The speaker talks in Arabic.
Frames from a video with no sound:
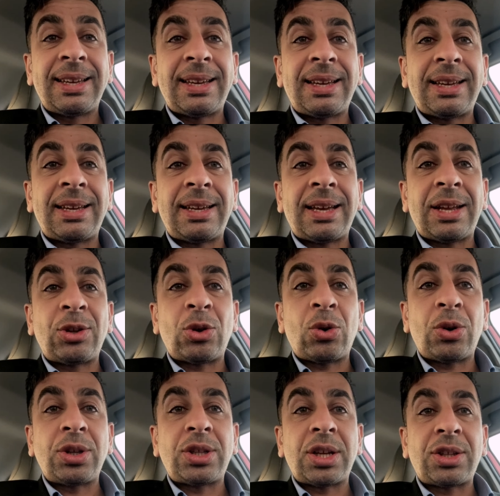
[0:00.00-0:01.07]
آه،
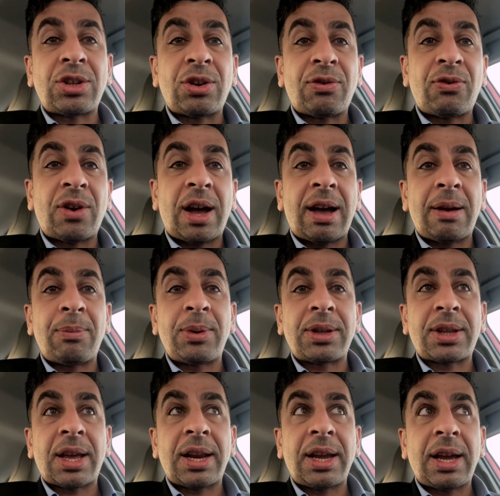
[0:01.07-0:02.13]
أنه أنت ترفعه
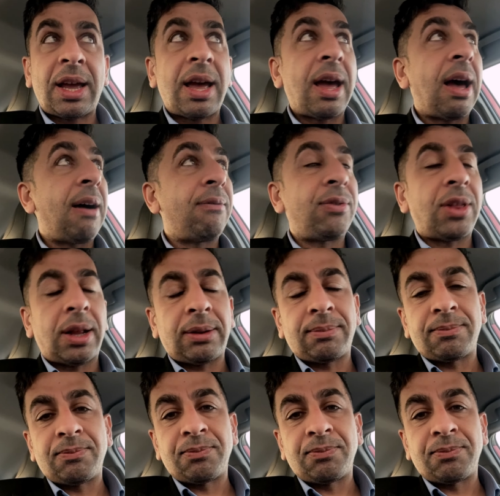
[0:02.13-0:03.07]
بطريقة أفضل